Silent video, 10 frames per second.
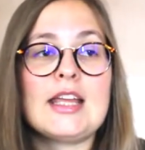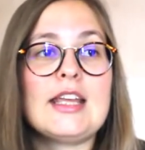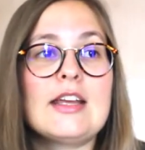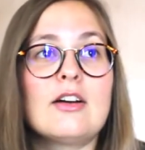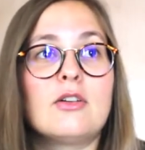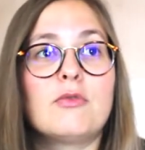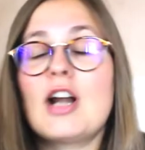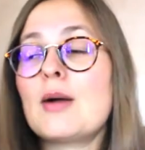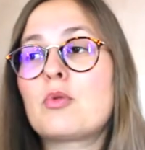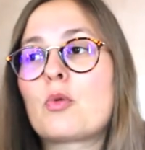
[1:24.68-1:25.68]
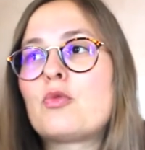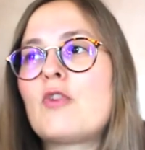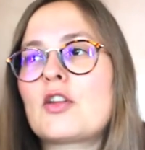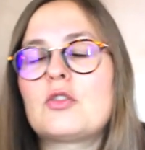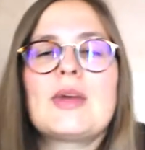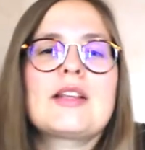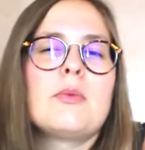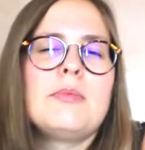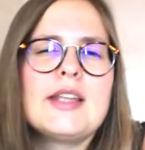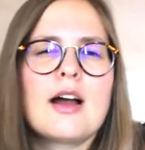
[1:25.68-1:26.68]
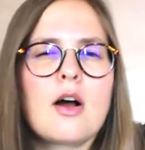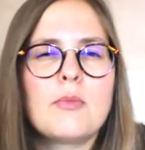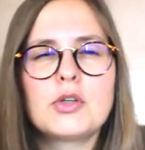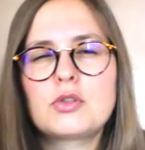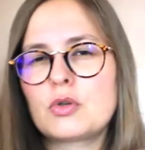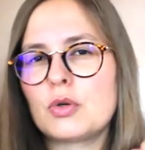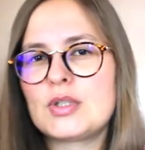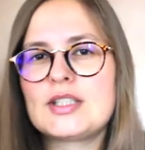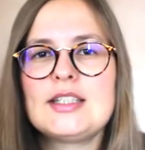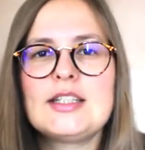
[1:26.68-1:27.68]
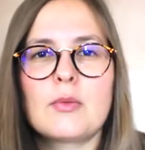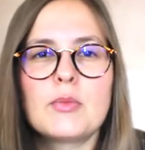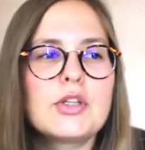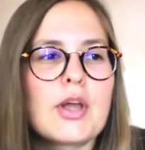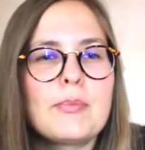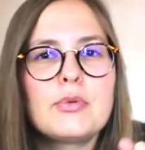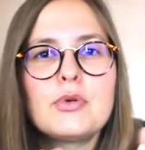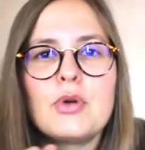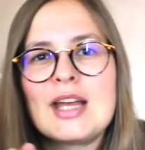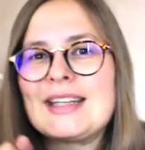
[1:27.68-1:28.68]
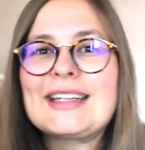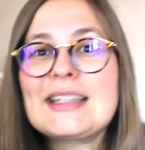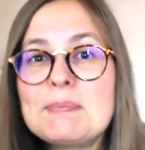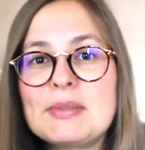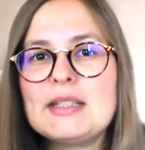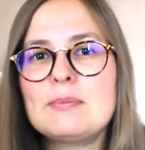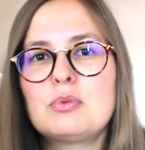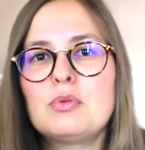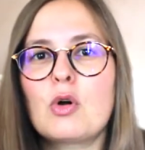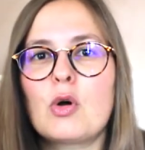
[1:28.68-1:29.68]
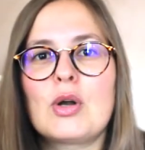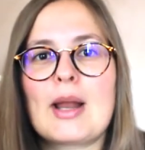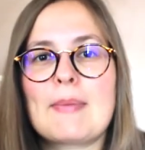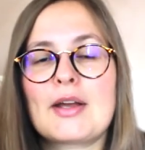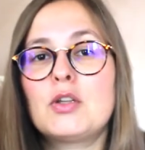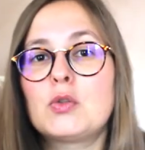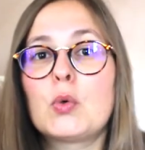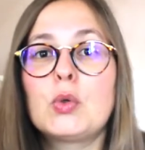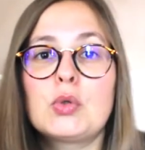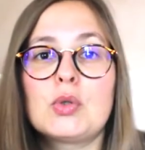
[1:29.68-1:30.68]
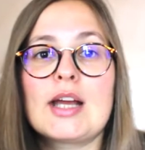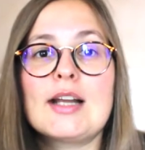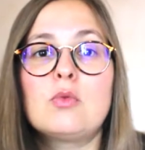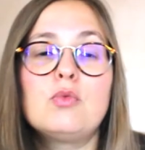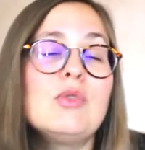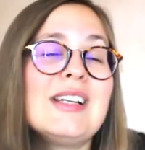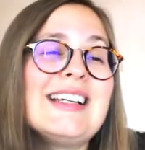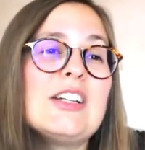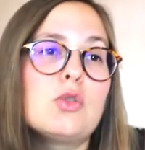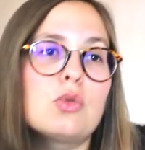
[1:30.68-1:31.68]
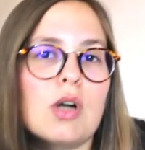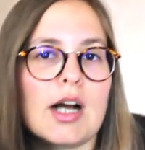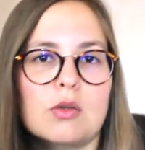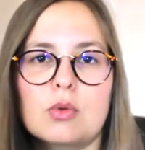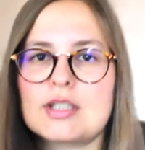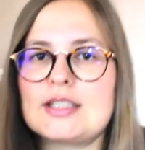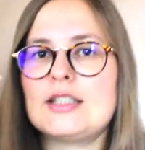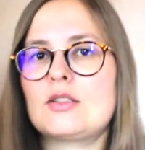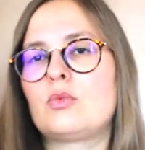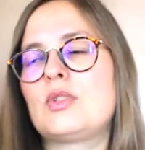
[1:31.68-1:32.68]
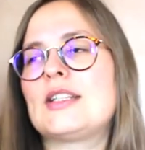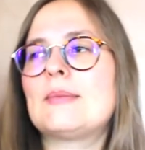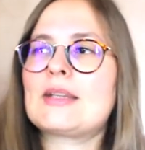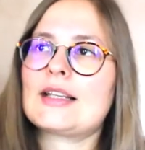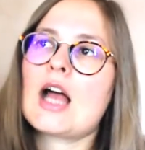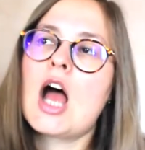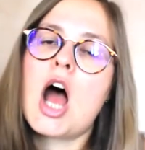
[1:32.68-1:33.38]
Et euh, voilà, pour pouvoir se mettre bien en mode cosy, en mode un peu creepy pour euh, la période automnale où les jours raccourcissent, où c'est peut-être